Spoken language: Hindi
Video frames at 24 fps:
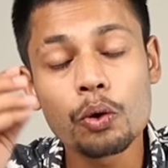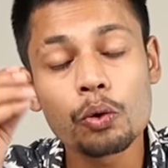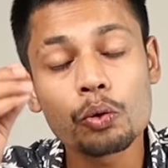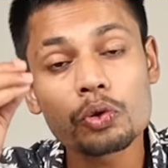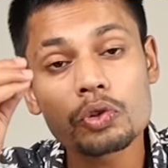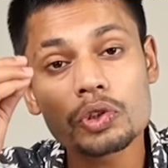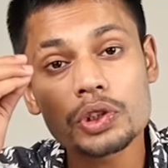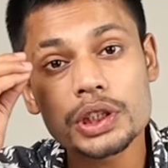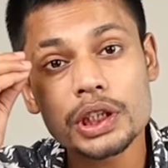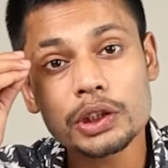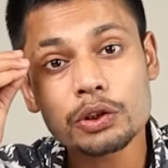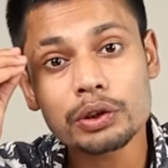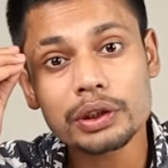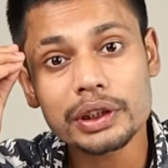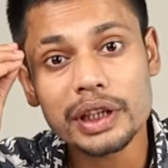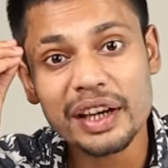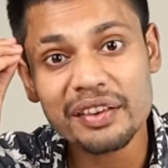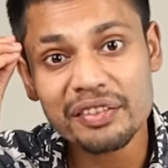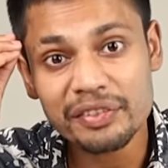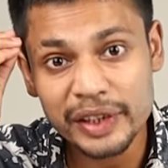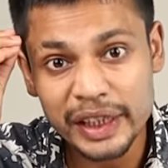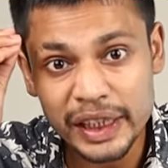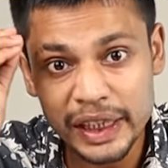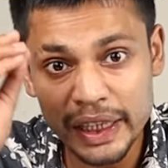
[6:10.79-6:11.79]
उससे तो
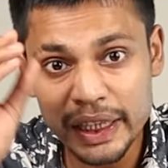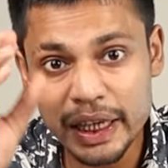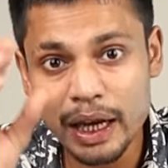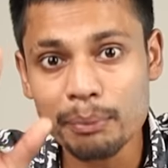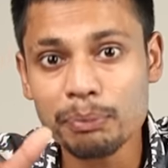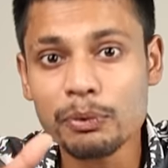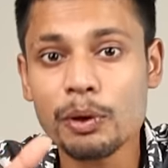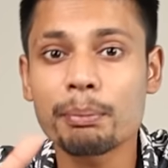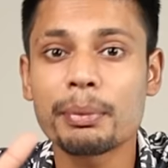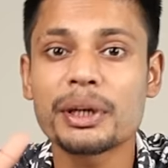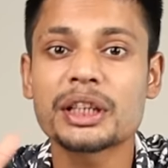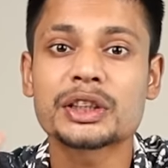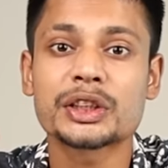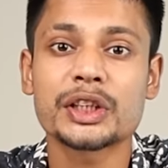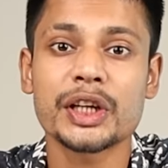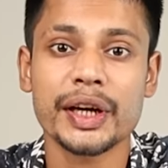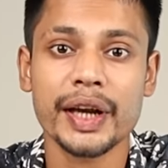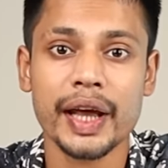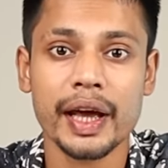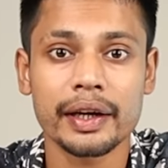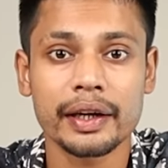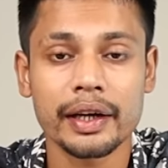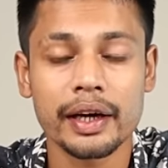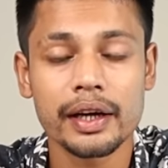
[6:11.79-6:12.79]
डेफिनेटली आपको बच के
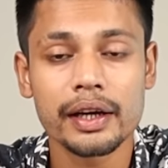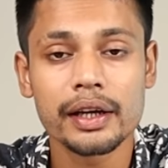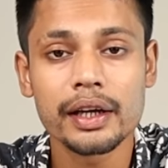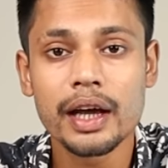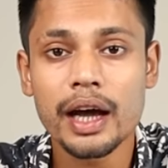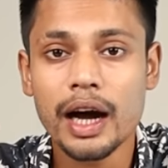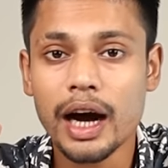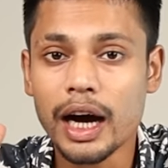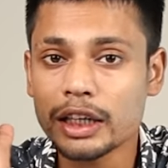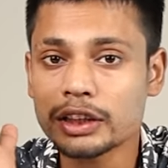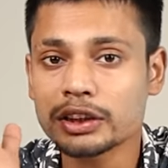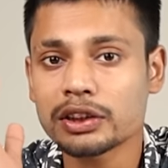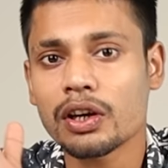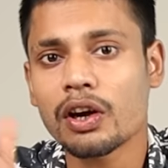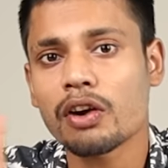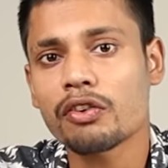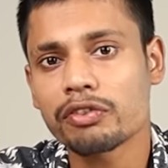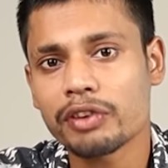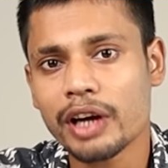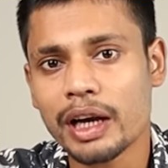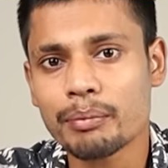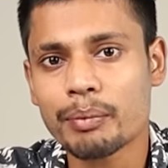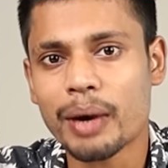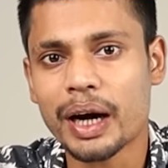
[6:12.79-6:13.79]
रहना है अक्सर
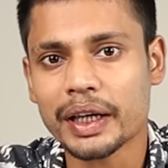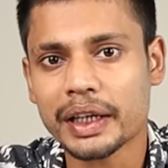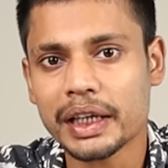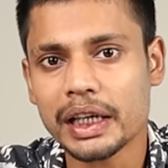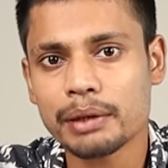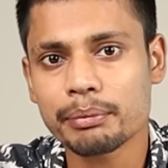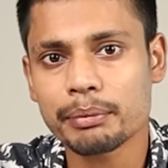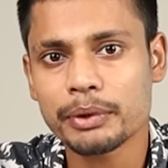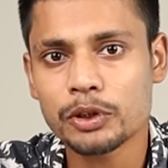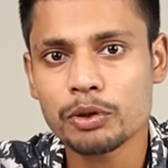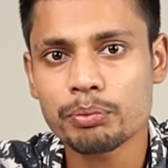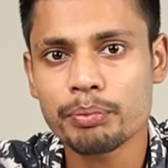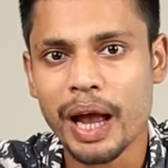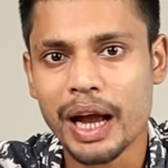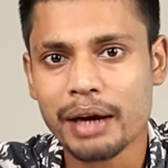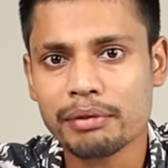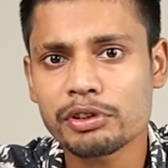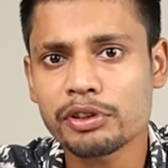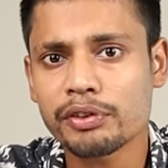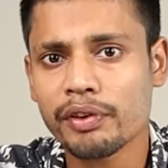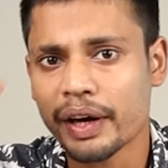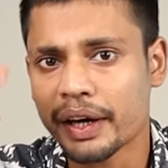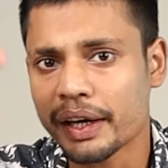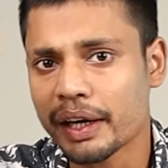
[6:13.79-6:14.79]
ऑफलाइन मार्केट में जो
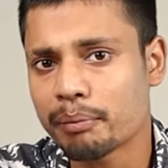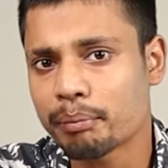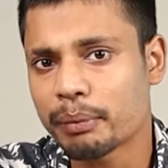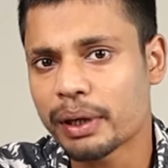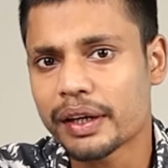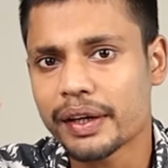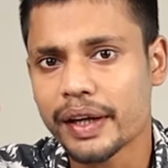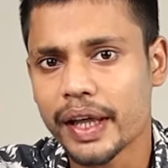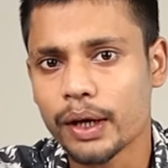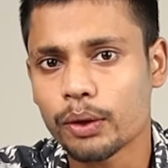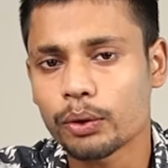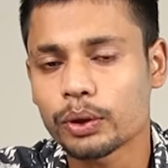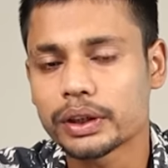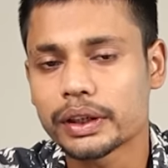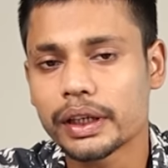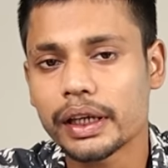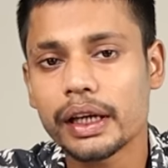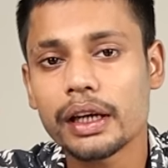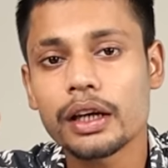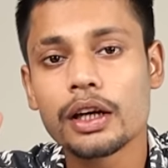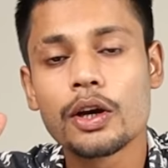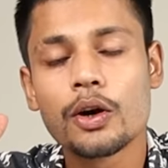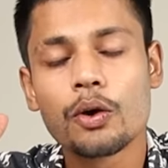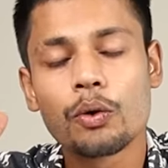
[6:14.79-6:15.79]
मैकबुक वगैरह मिल रहे होते
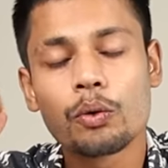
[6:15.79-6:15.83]
हैं